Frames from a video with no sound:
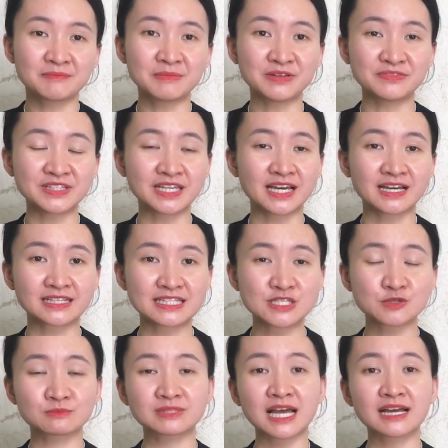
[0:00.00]
bởi vì à,
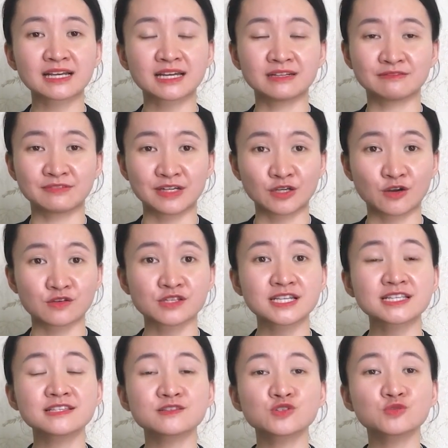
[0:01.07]
chúng ta cần phải có
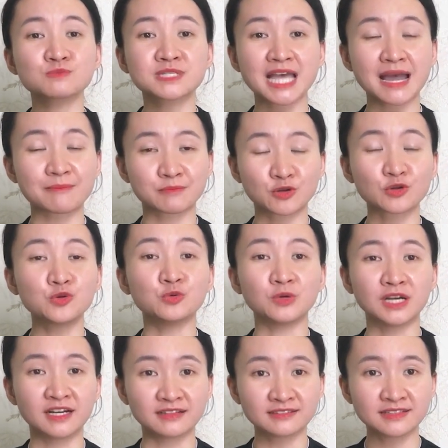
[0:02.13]
cái sự xúc chạm nó đủ
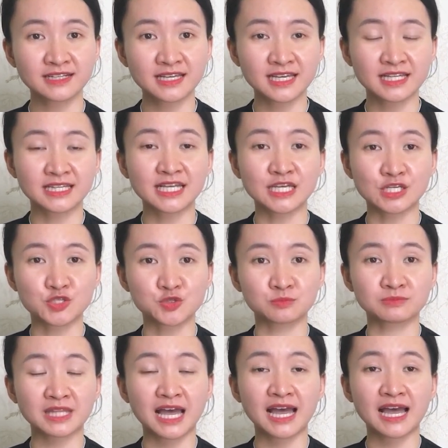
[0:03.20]
lớn để
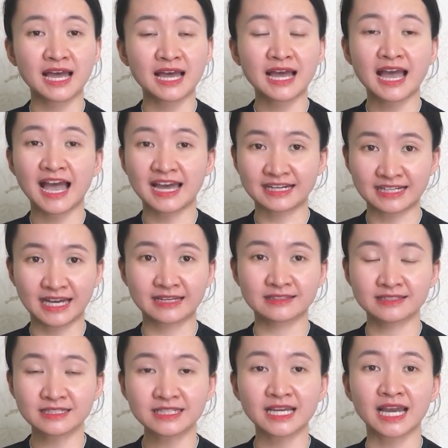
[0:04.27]
chúng ta hàn gắn
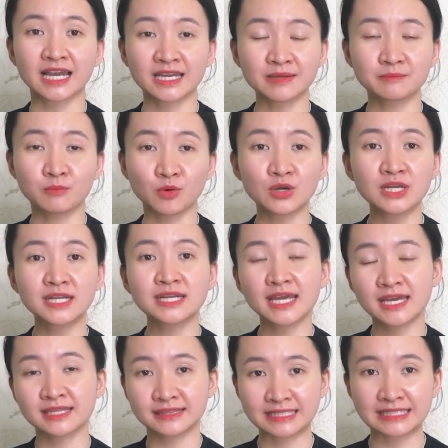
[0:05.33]
những cái mối liên
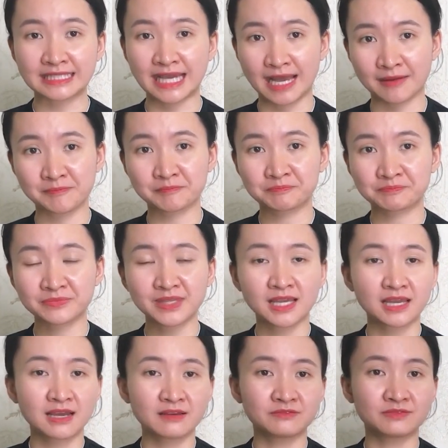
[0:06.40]
hệ tình cảm
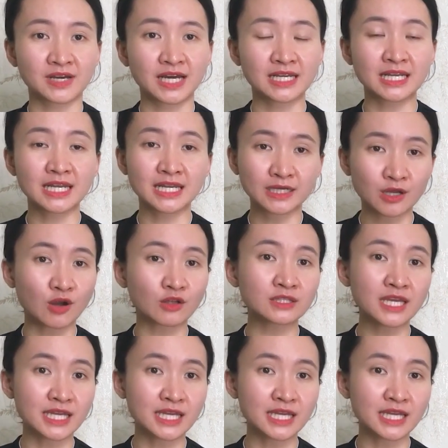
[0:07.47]
và có